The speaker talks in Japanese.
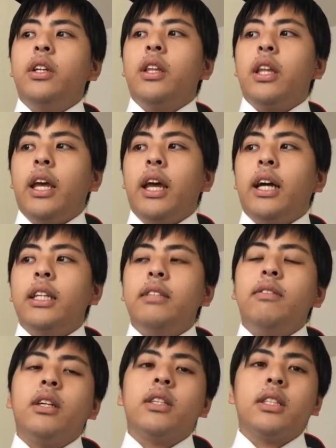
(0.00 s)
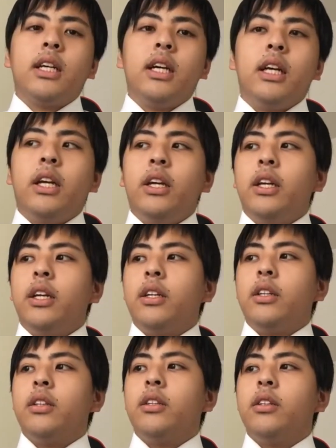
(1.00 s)
えハニーワークスが、え
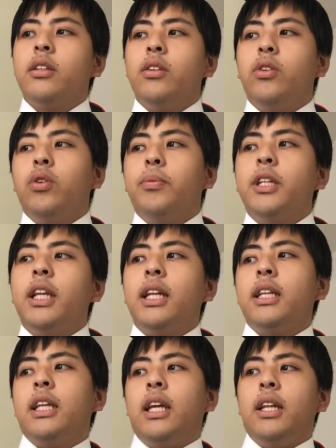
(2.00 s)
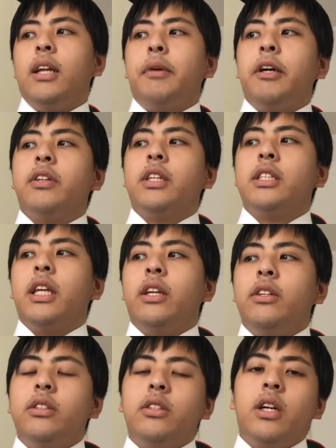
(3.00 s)
表立って名前を出してい
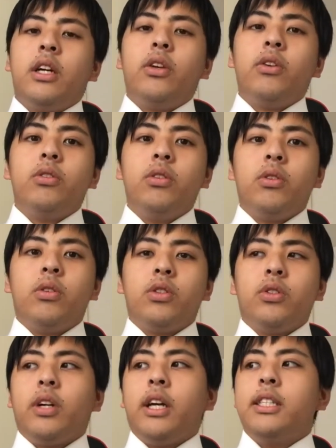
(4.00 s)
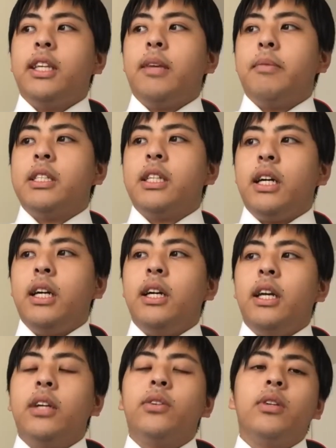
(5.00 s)
る楽曲をご紹介してきましたが、
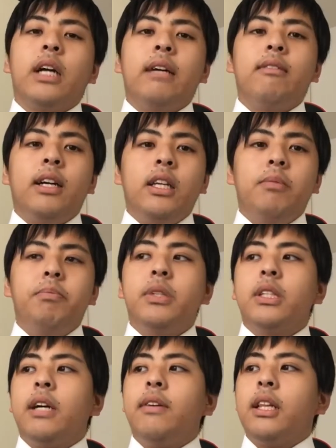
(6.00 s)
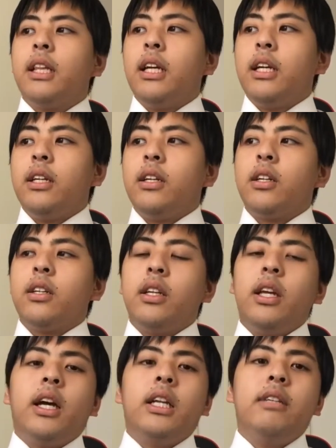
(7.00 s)
え今回は一風変わった、
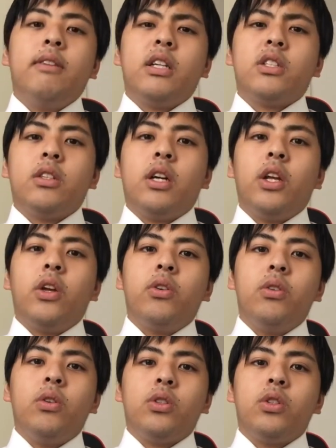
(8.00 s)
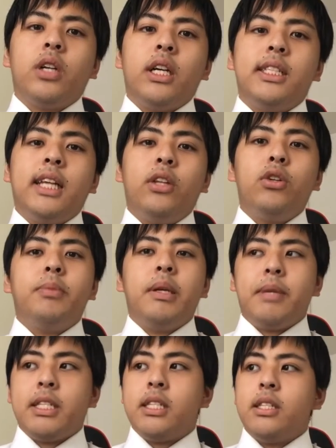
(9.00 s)
えハニーワークスの楽曲をご紹介したいと思い
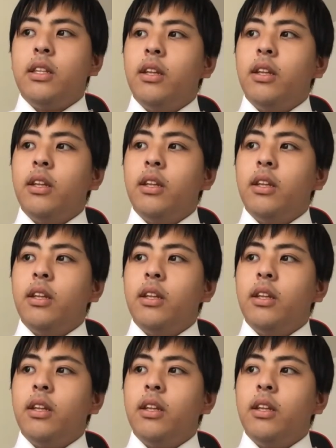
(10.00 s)
ます。